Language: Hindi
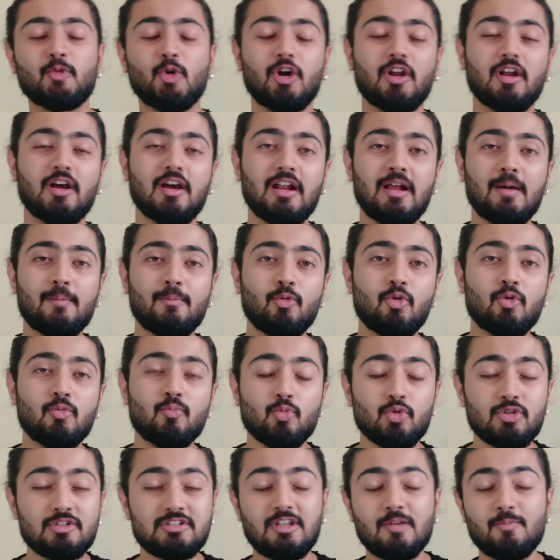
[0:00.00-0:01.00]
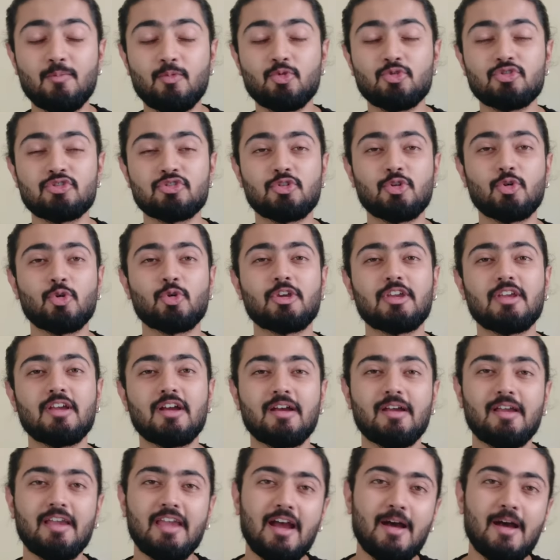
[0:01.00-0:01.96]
और अगर आप लोग मुझसे पूछते हो कि